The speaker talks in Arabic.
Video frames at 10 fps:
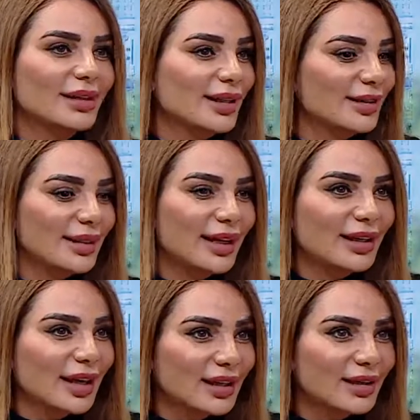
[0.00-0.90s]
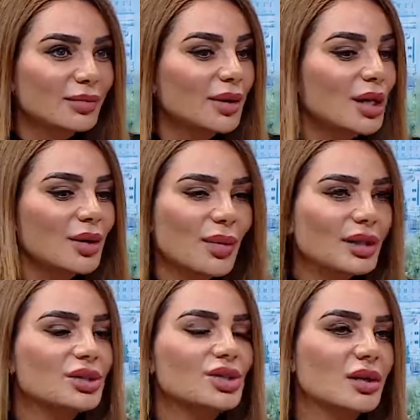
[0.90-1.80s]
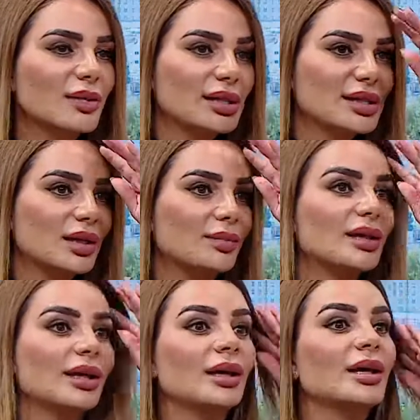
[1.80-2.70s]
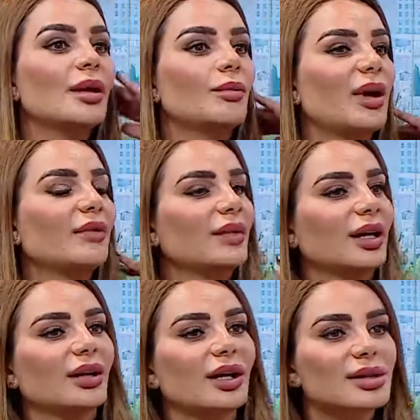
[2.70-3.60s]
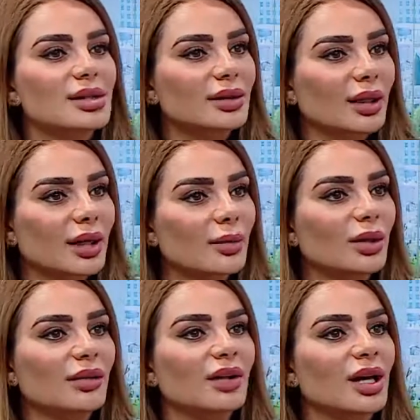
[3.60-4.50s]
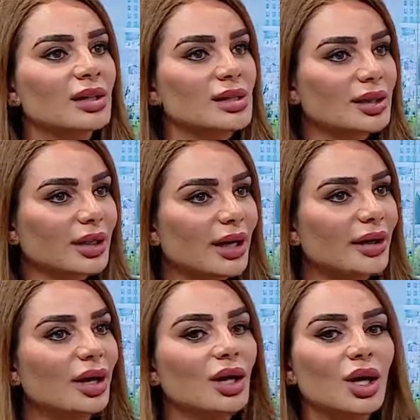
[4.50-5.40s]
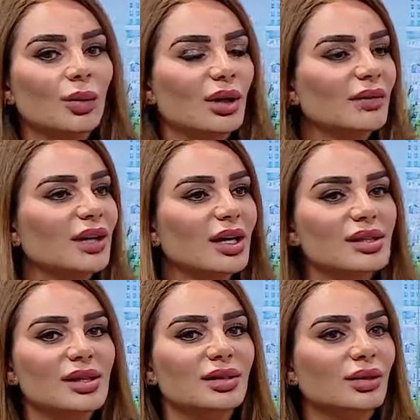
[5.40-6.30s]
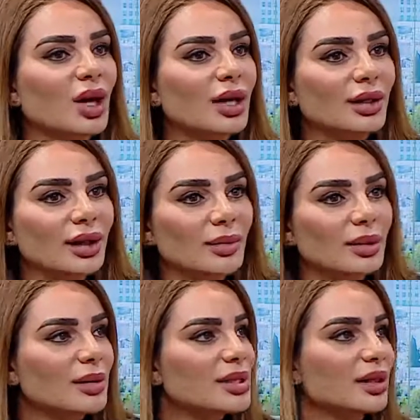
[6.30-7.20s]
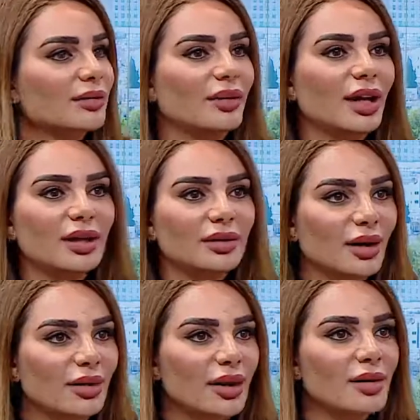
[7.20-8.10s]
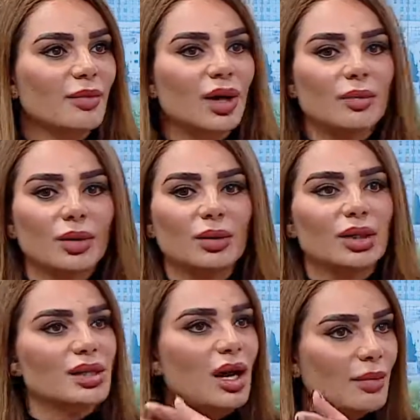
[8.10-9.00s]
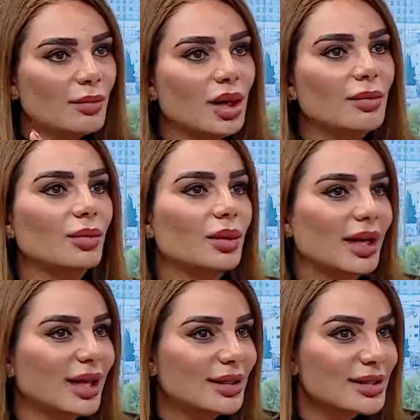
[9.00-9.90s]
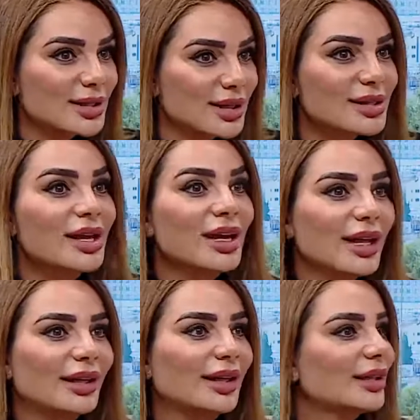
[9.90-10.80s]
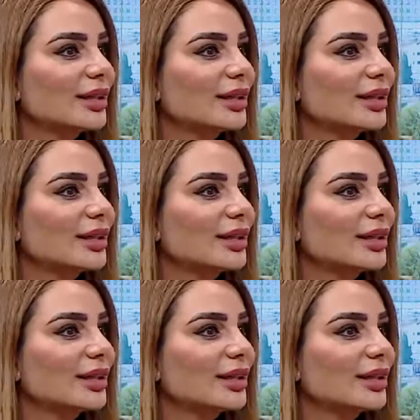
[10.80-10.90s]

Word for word: يعني هيك قريب ما تنجر مع السلبيه ما فيها لا قصه عيب ولا فيها قصه حياه ولا فيها قصه انه هذا ابن مثلا فلان قرايب بابا ولا اصحاب بابا ولا هاي القصص اللي احنا